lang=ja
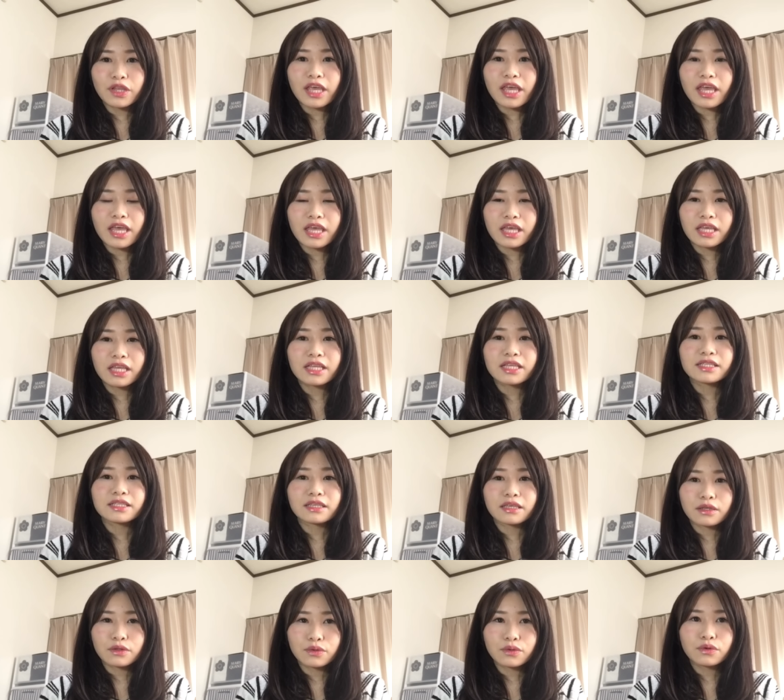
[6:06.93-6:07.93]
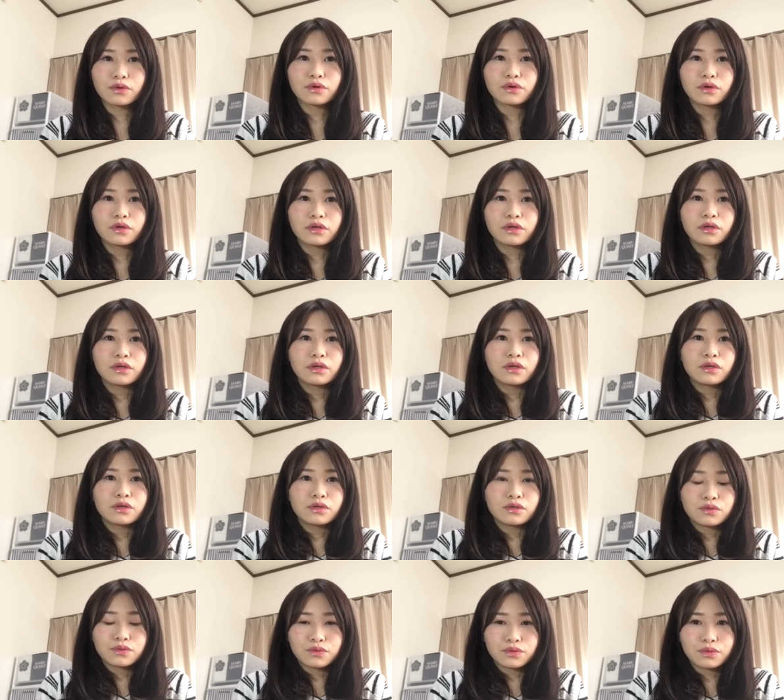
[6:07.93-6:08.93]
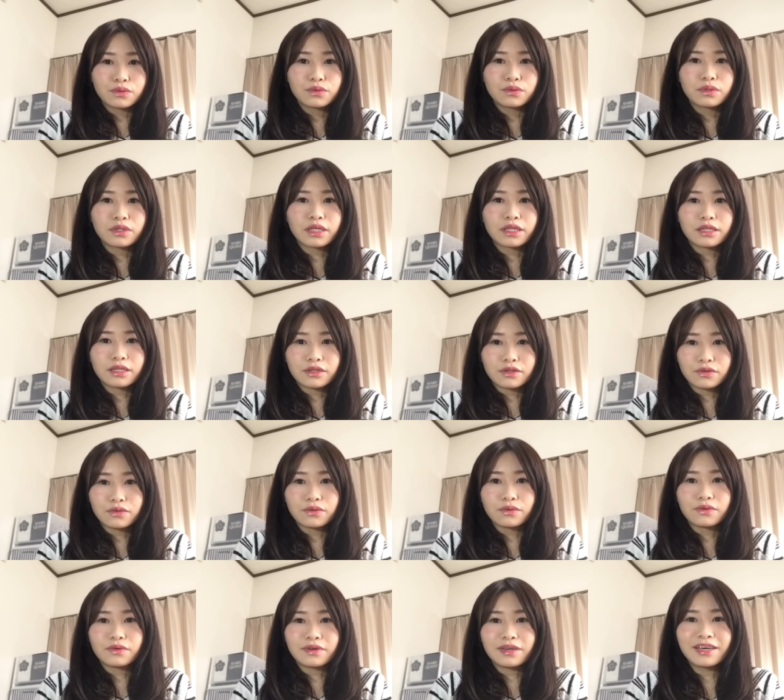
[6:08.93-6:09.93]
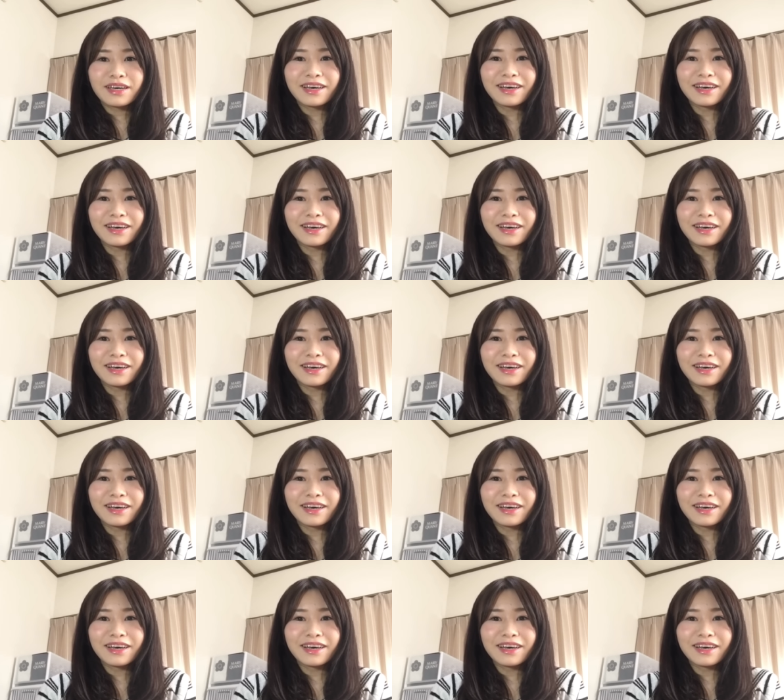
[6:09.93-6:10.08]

でいいんですけど、そうなんですよ。